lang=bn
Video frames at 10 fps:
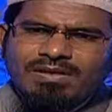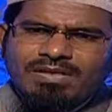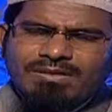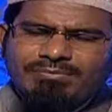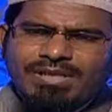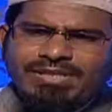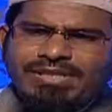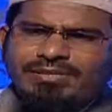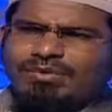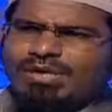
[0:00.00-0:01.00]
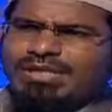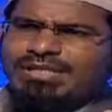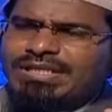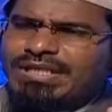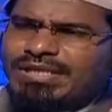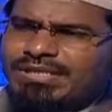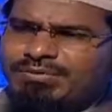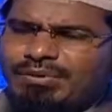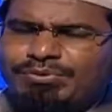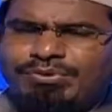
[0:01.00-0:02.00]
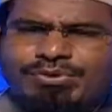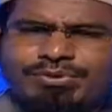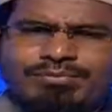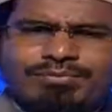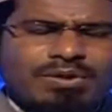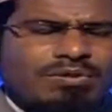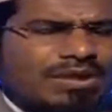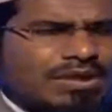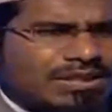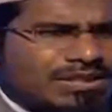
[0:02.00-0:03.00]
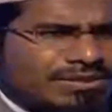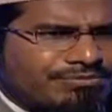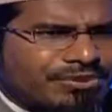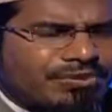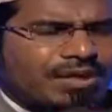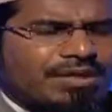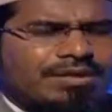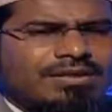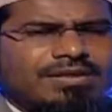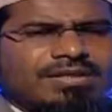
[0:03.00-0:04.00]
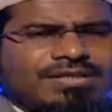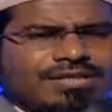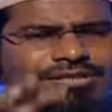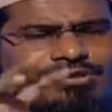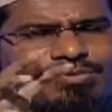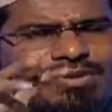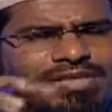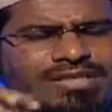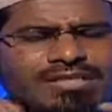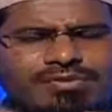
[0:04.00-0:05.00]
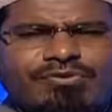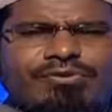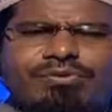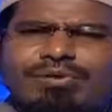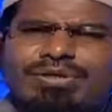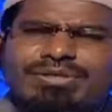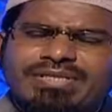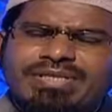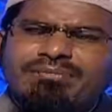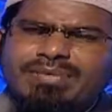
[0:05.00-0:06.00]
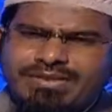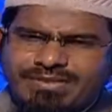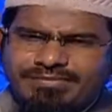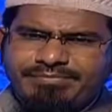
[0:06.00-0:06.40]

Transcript: ক্যামেরা দিয়ে কোনো এক জায়গায় একটা মানুষ বা কোনো একটা জীব জানোয়ার সে ছবিটাকে সে গ্রহণ করে নিচ্ছে ক্যামেরা দিয়ে